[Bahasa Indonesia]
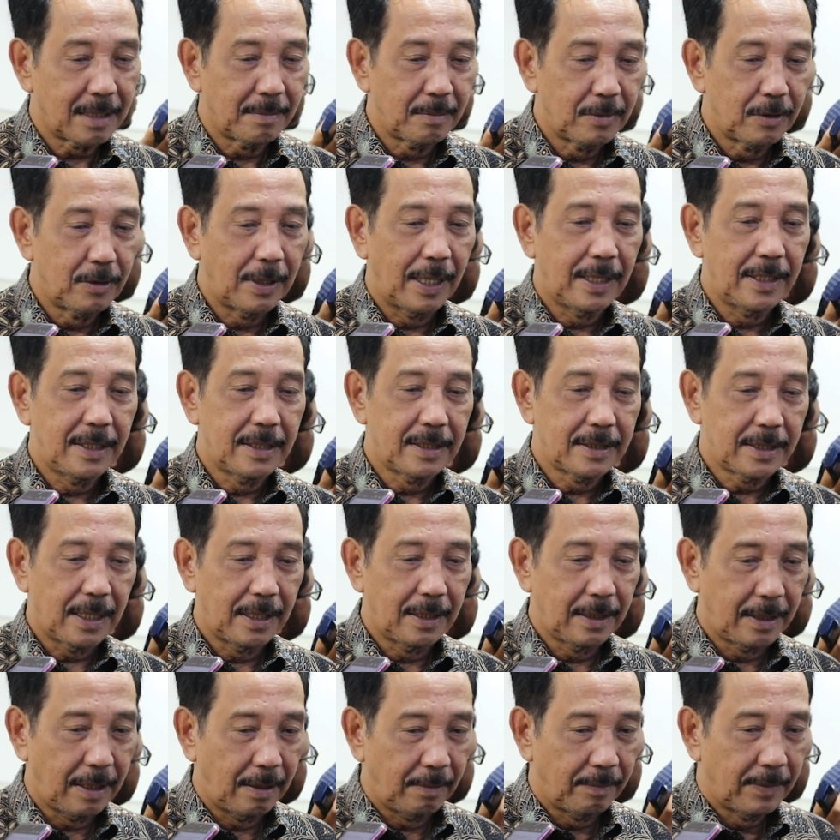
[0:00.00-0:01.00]
kemudahan
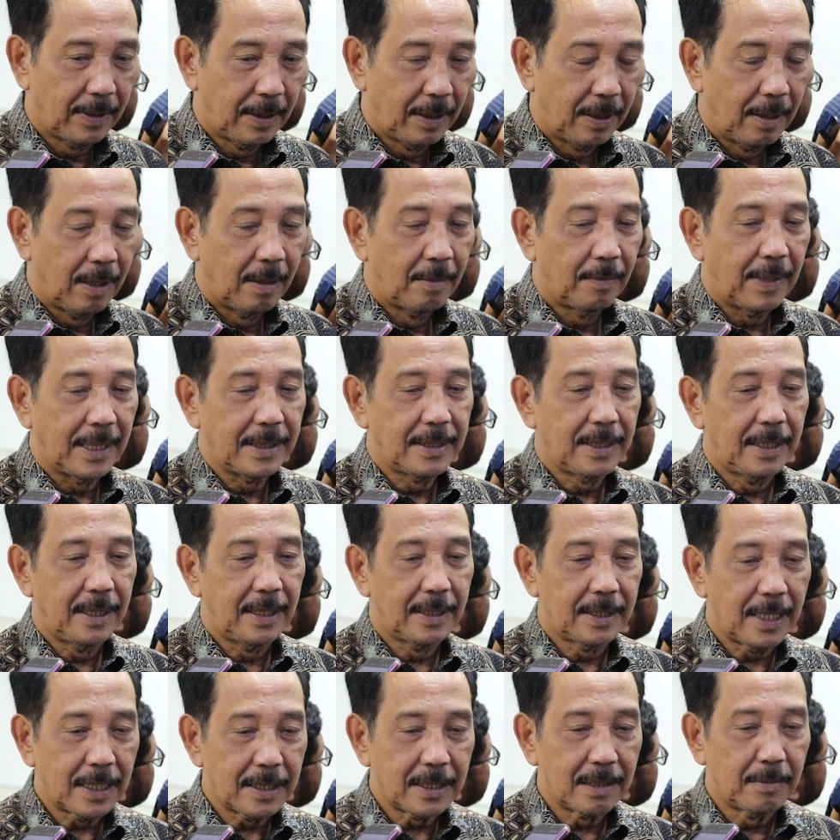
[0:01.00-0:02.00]
insentif,
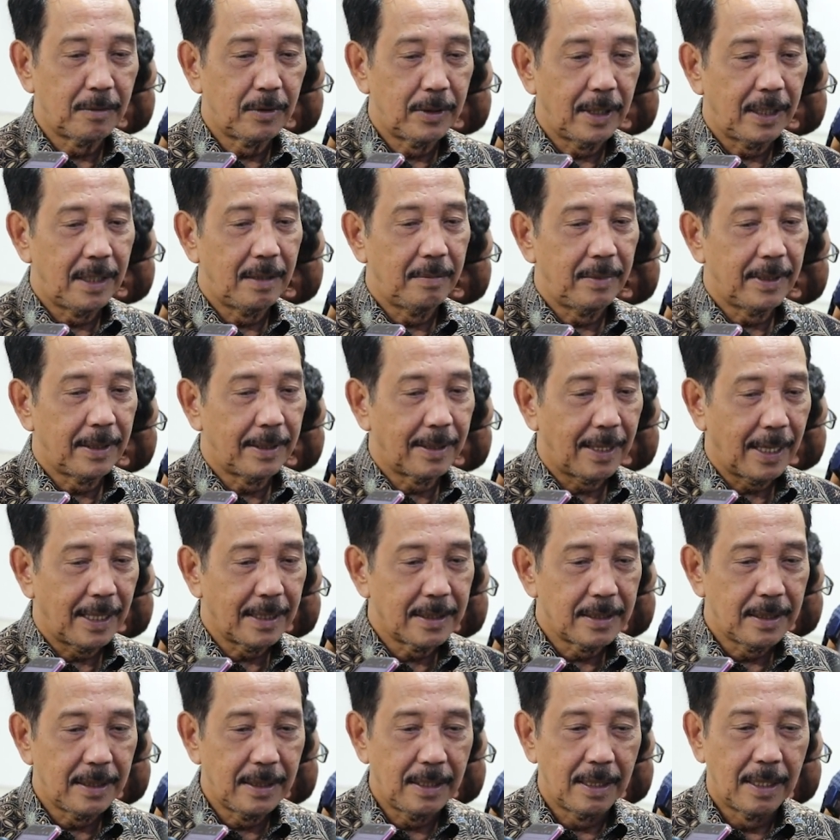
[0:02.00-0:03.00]
fasilitas kemudahan
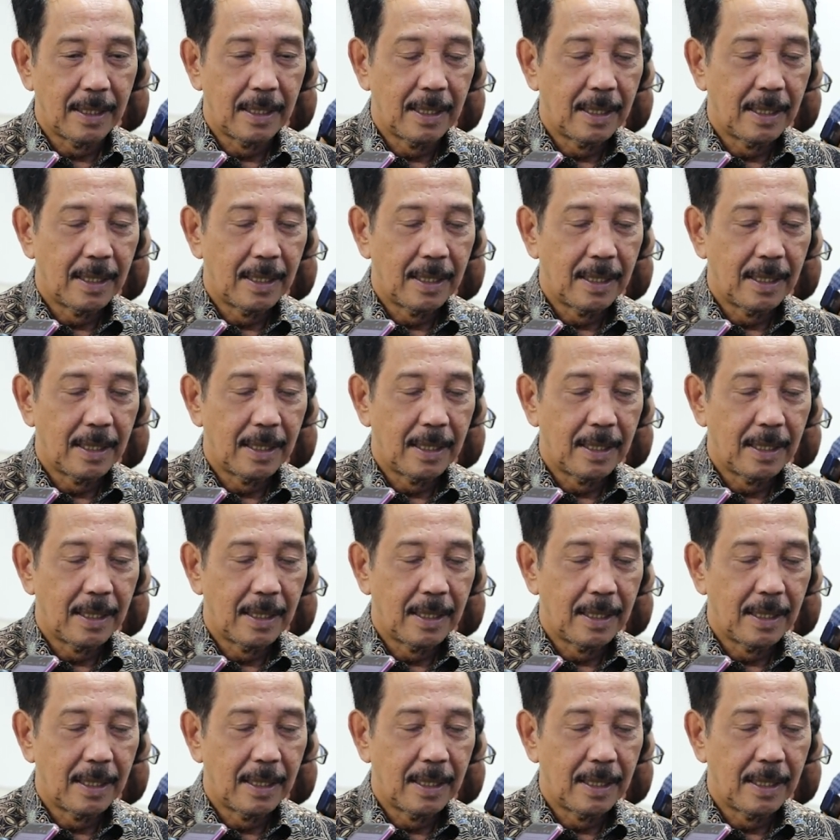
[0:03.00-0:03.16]
imigrasi,